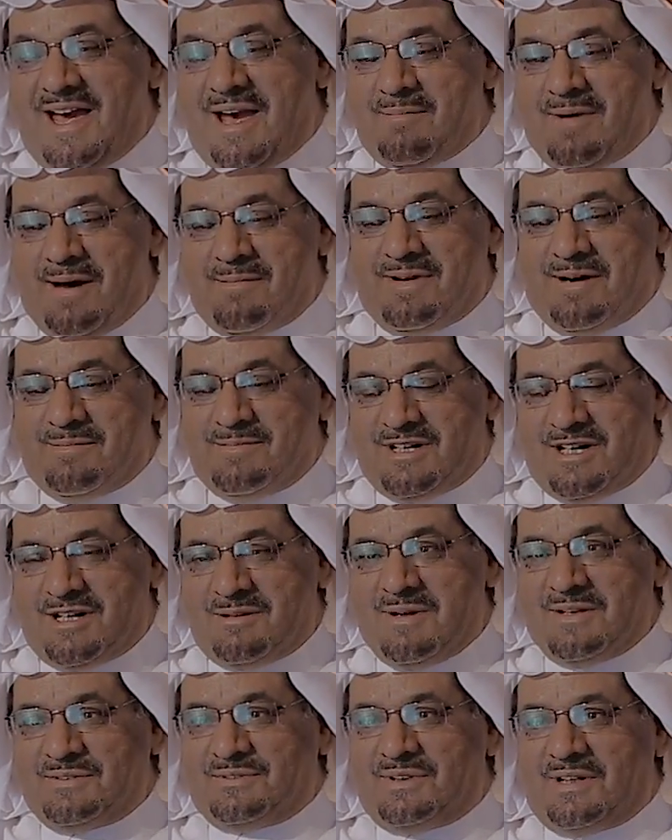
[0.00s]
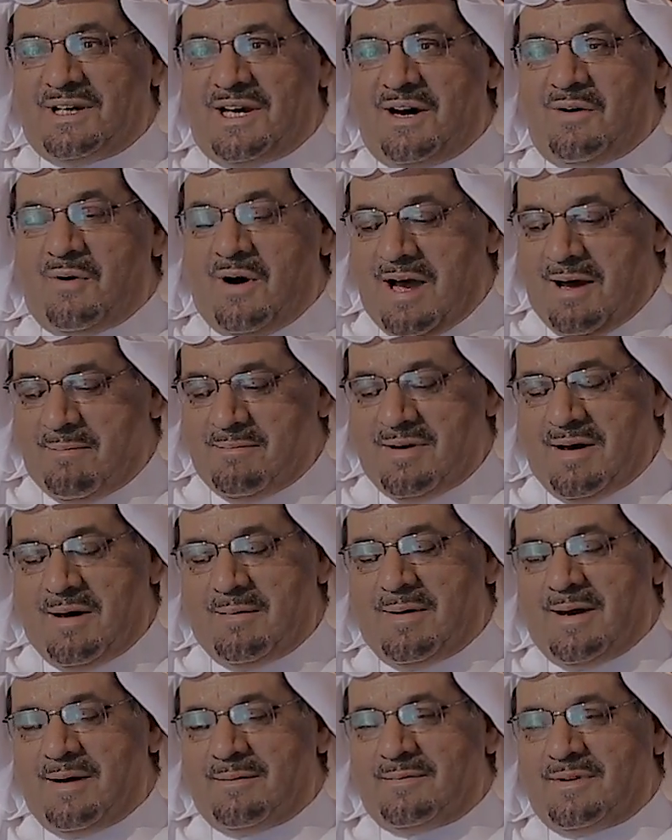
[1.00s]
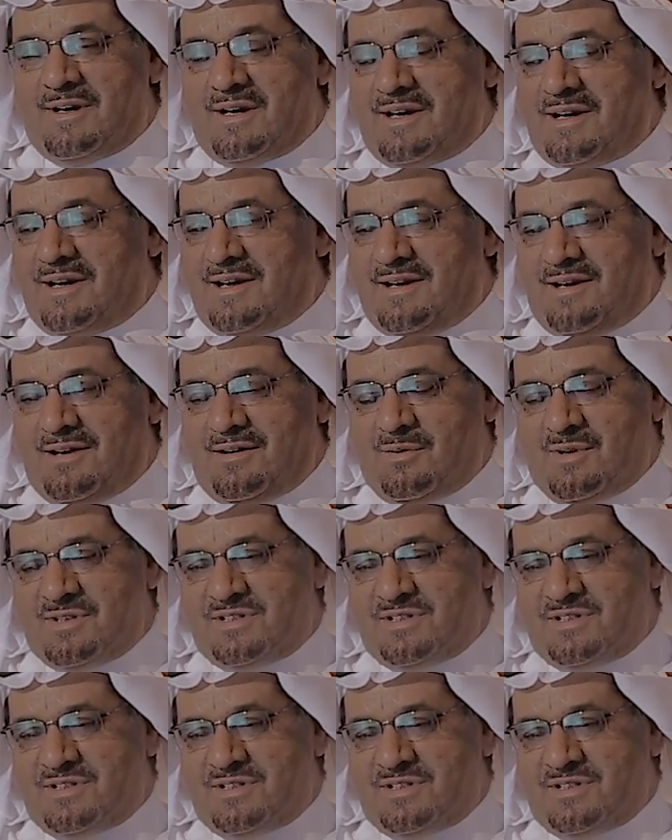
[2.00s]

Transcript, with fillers: أمام أمير المنطقة وأمام آه،